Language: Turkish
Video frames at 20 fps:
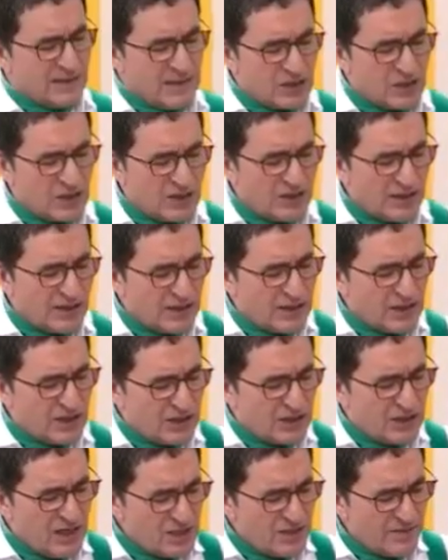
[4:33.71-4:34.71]
deterjanlara
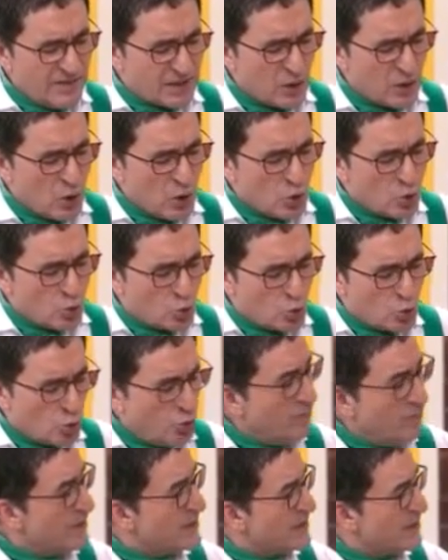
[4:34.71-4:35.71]
ihtiyacı var.
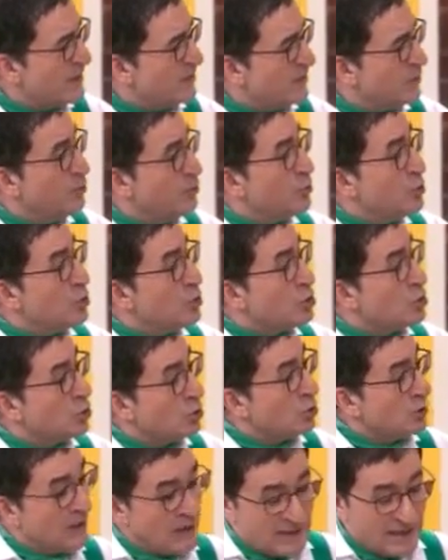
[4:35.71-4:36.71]
Su ve sabun bir
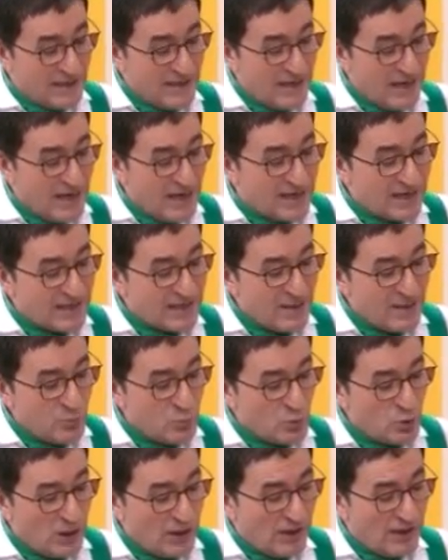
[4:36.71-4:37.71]
sürü lekeyi erken
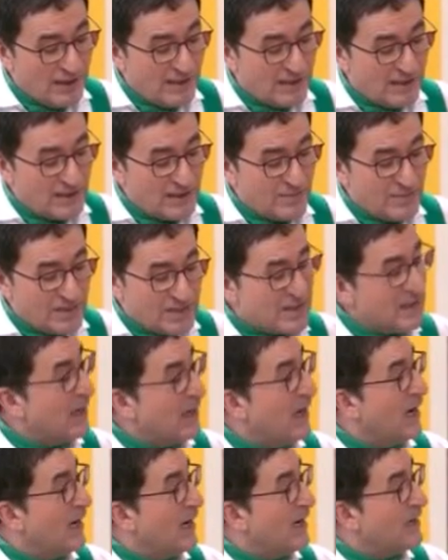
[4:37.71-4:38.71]
müdahale
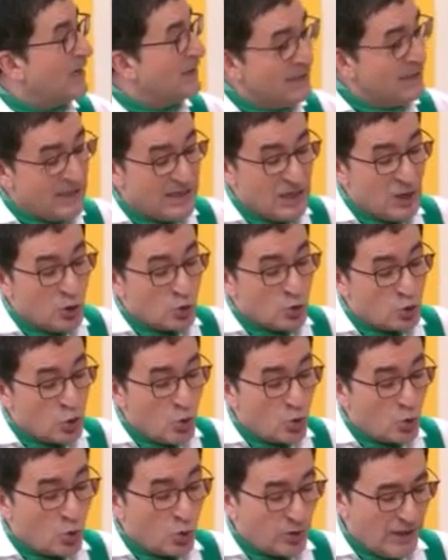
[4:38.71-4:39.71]
edilmesi halinde
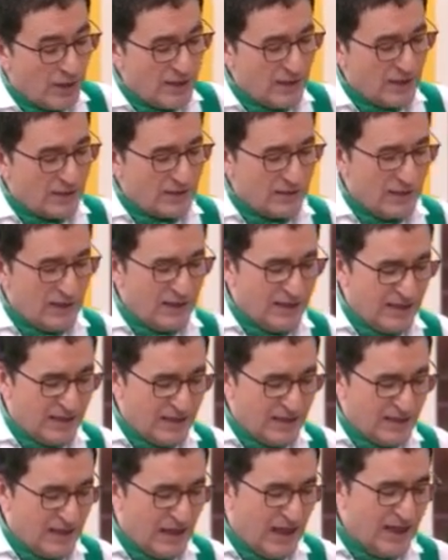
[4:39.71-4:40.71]
çok kolaylıkla
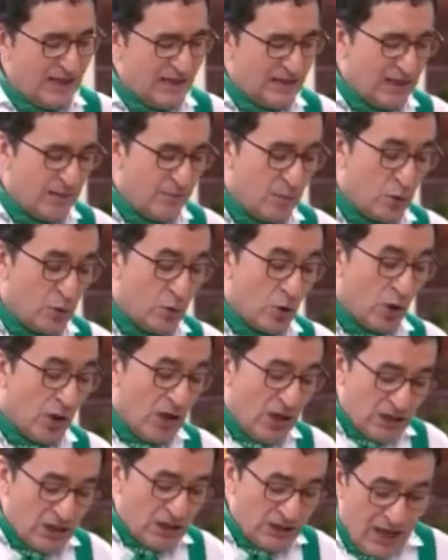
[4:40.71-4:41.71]
e, halledebiliyor.
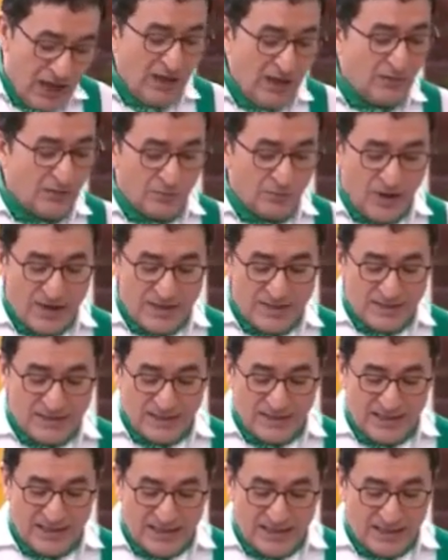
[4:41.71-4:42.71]
Daha
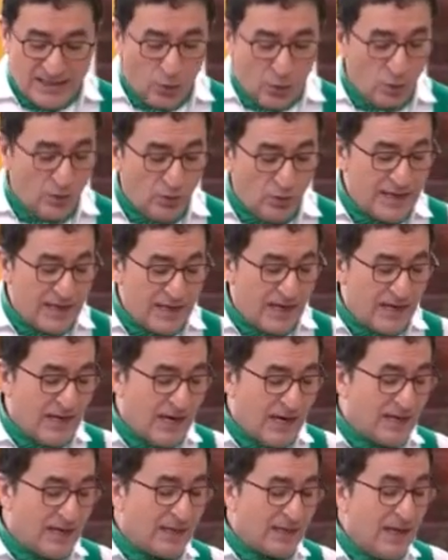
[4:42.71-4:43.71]
fazla leke olan
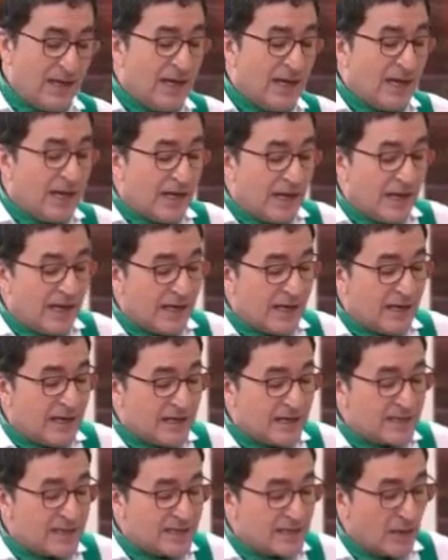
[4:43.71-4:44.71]
yerlerde
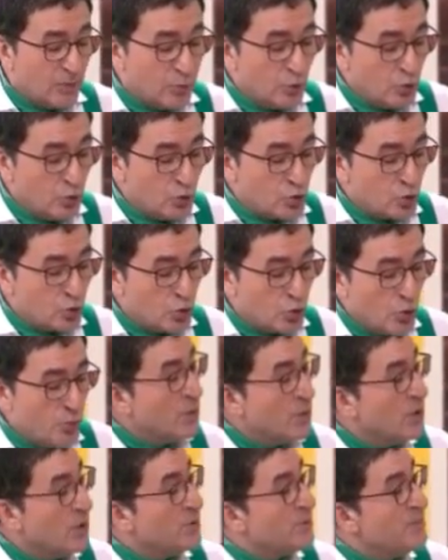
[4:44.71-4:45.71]
e, sabunu sürüp
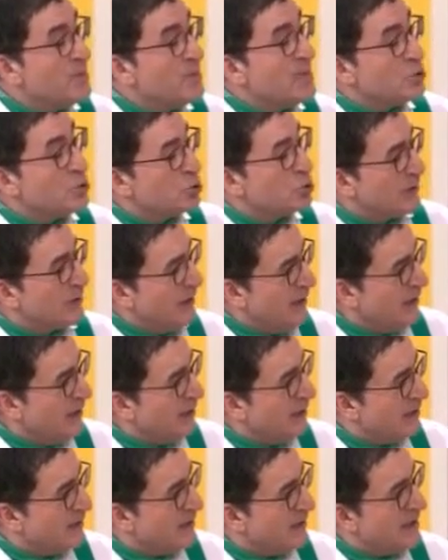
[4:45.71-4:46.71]
bir süre
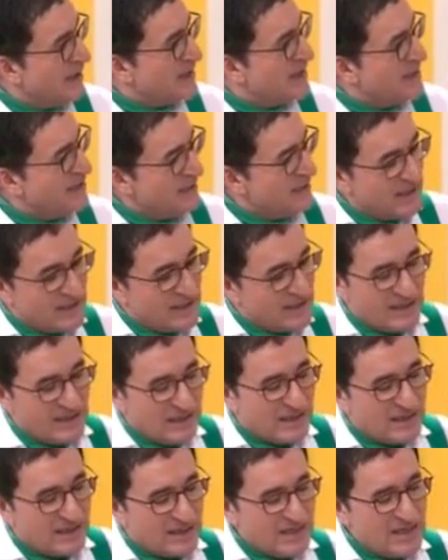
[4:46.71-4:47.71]
lekenin
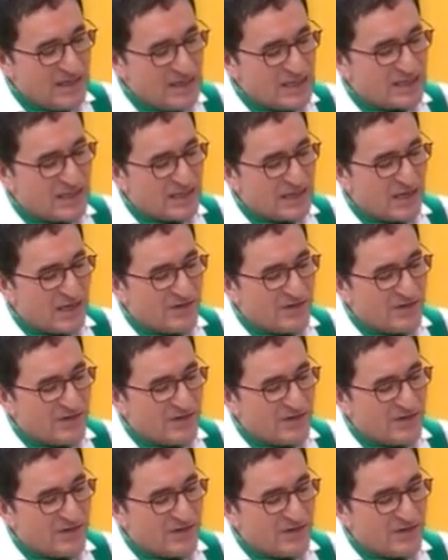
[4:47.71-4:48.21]
e, iyice